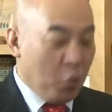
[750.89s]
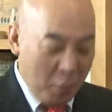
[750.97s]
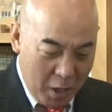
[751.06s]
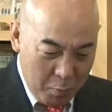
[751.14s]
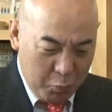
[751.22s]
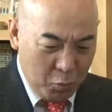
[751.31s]
お
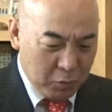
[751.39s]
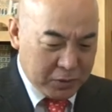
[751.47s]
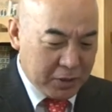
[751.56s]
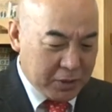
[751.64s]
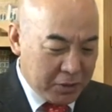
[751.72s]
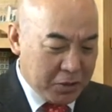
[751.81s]
前安保法
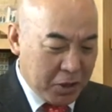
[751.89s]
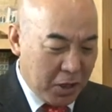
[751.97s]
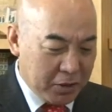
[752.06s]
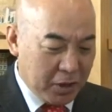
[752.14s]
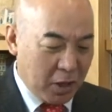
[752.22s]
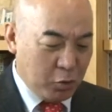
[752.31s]
制賛成か
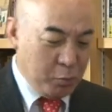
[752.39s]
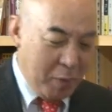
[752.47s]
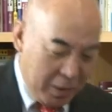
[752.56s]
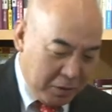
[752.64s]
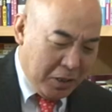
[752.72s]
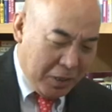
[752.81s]
反対か踏み
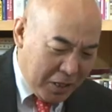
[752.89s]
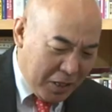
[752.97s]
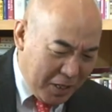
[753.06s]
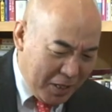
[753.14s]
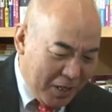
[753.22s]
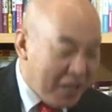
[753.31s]
絵
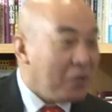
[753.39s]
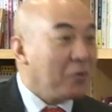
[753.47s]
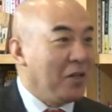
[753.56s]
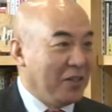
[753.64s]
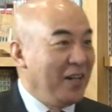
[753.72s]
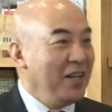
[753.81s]
ええー、とか
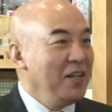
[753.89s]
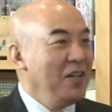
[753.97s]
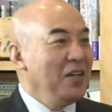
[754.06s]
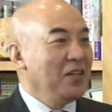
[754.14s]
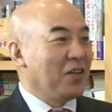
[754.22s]
言ってね、